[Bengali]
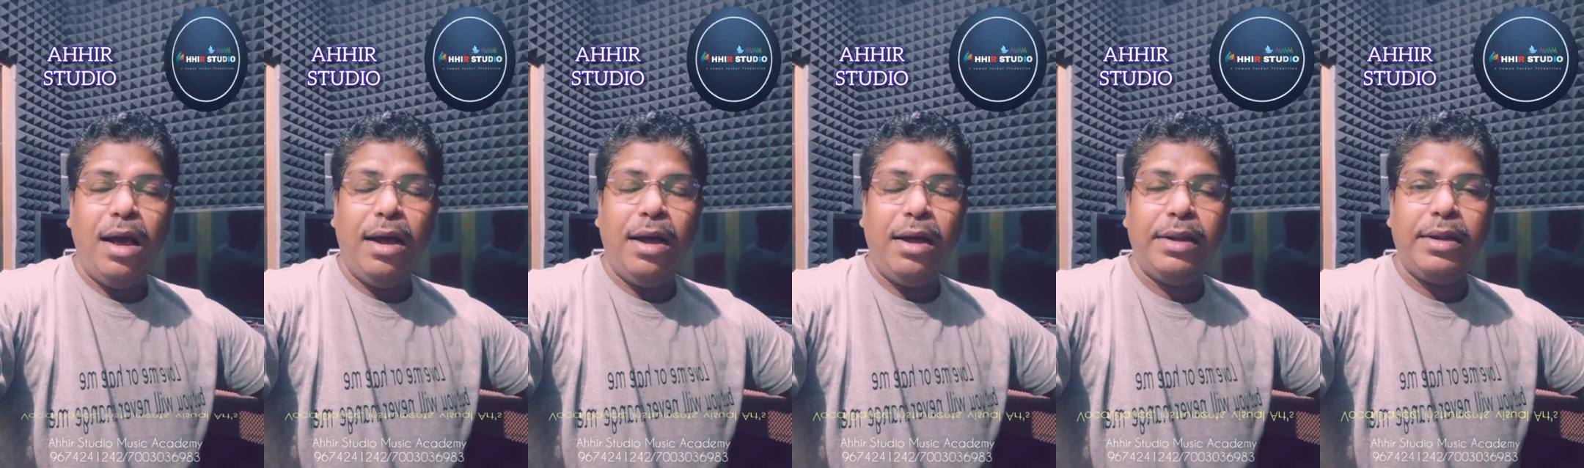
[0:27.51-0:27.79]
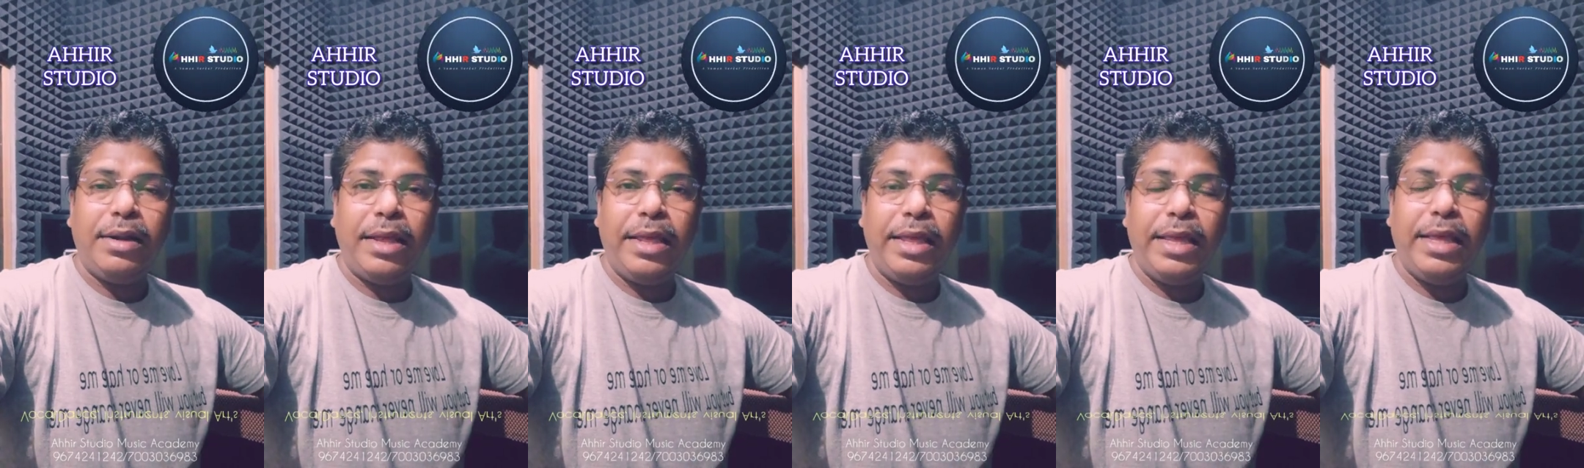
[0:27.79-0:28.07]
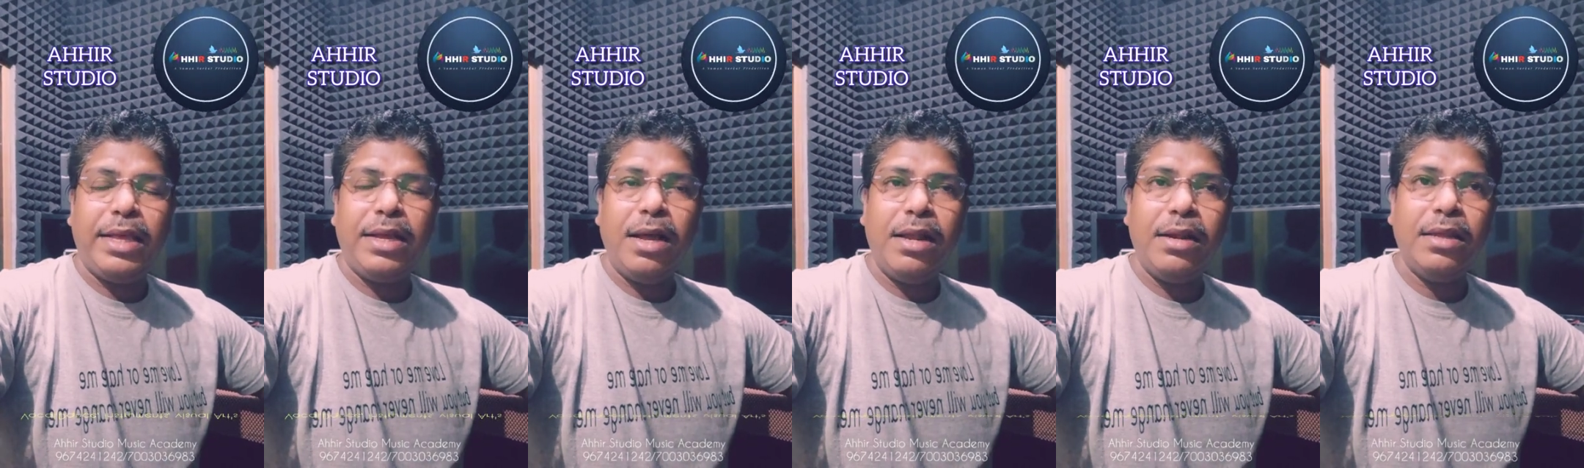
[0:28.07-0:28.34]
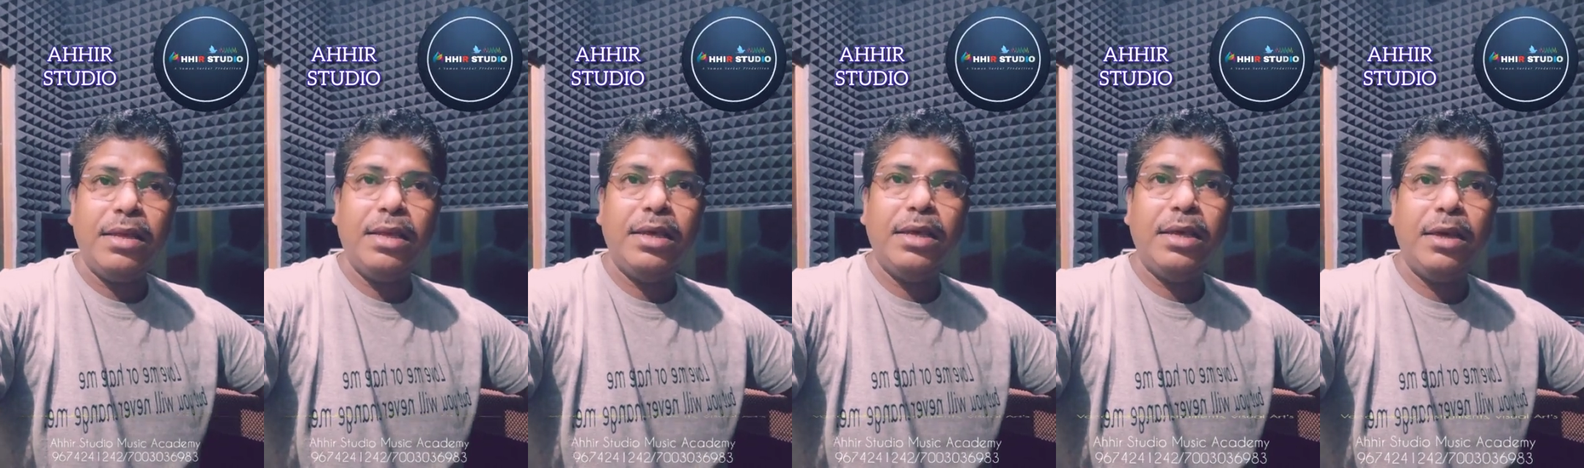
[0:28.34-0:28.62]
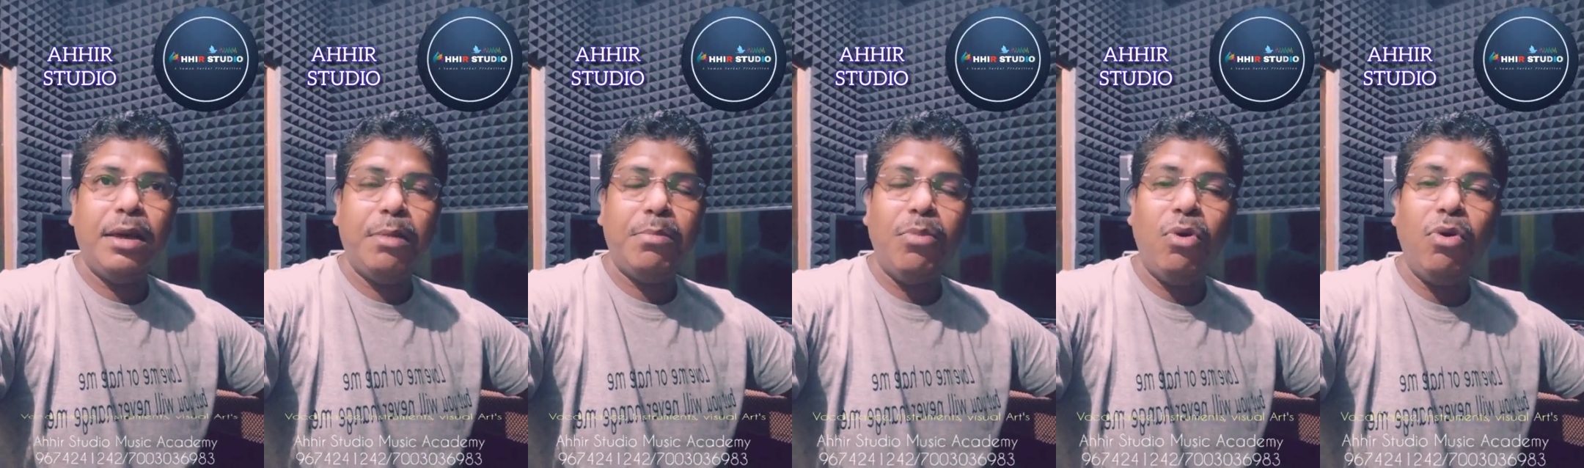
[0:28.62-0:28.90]
আর এখানে
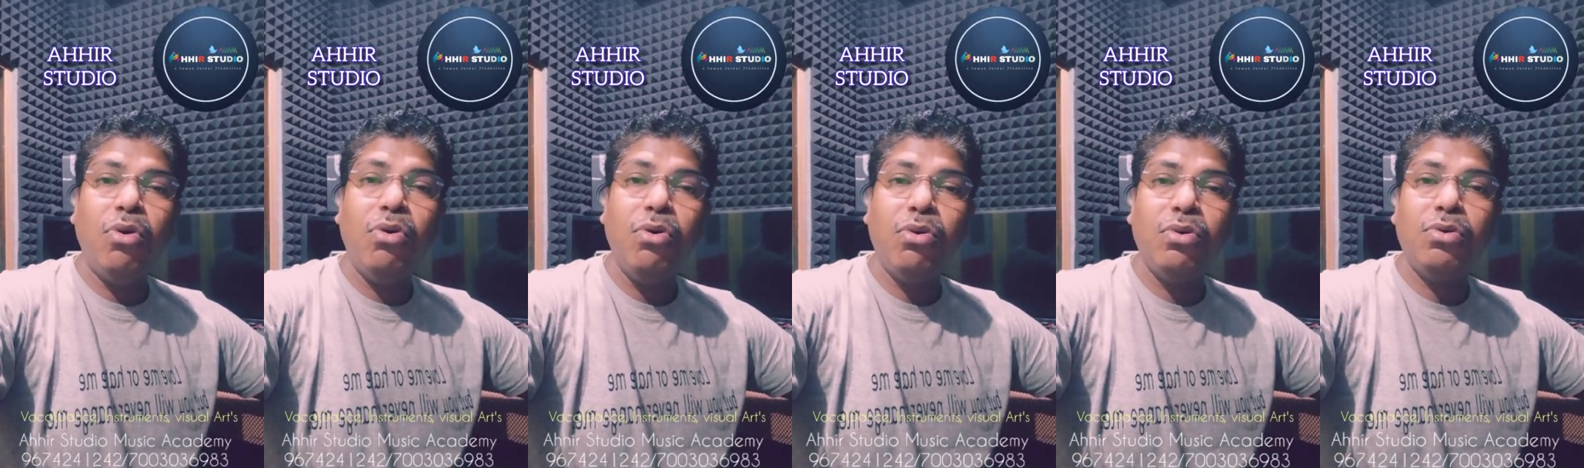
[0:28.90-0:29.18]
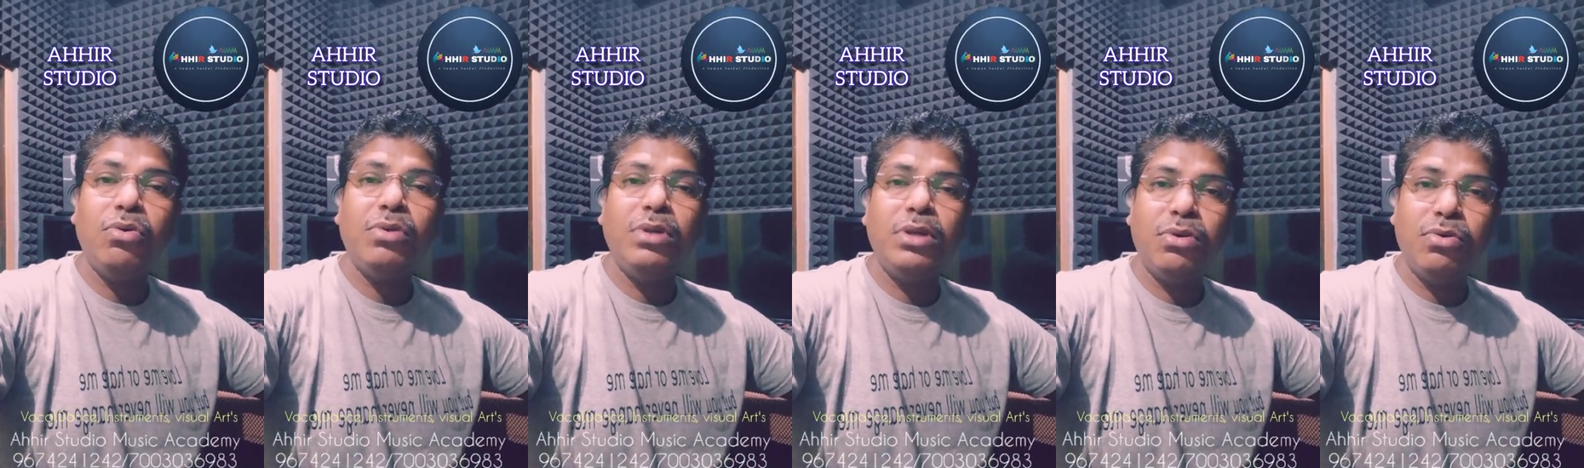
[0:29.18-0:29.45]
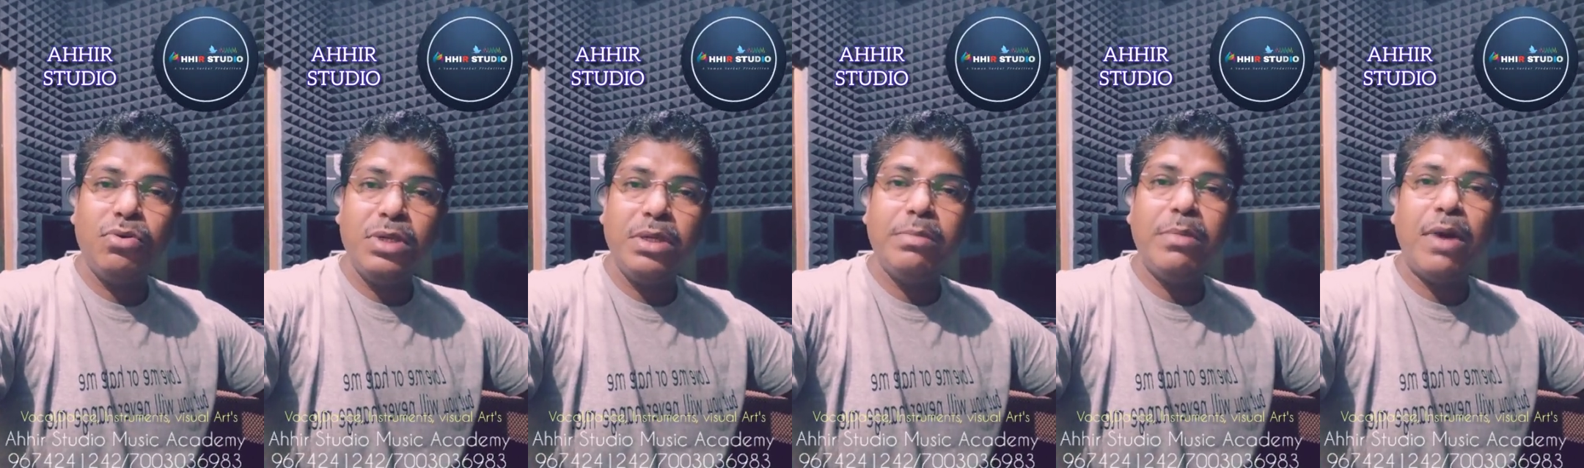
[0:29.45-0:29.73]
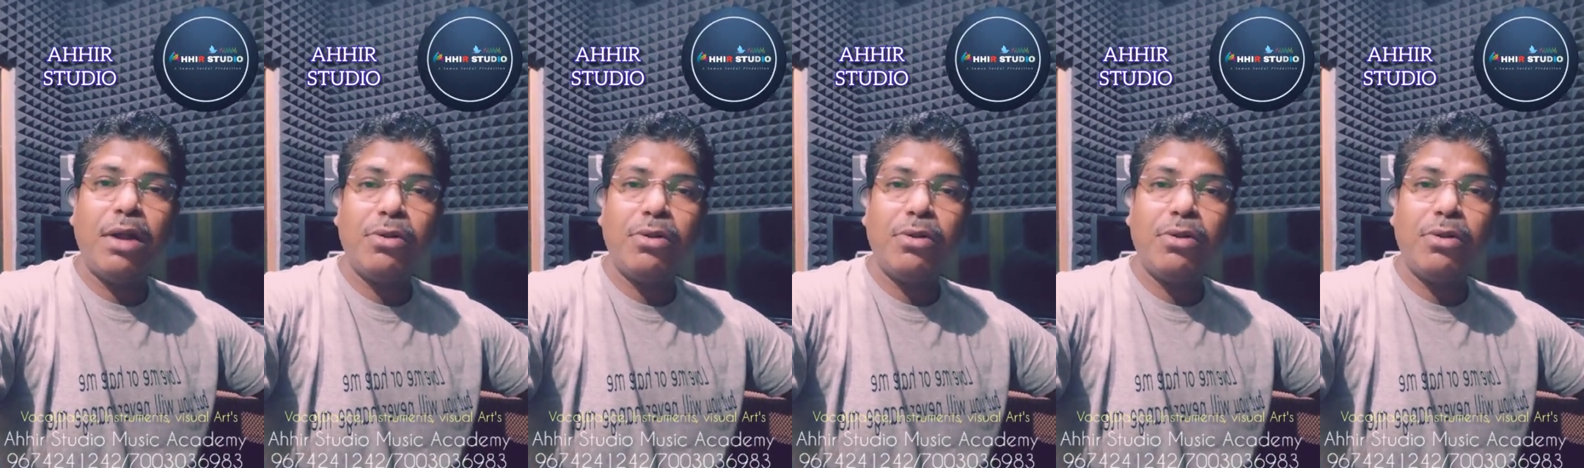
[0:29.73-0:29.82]
বহু গুণীগুণী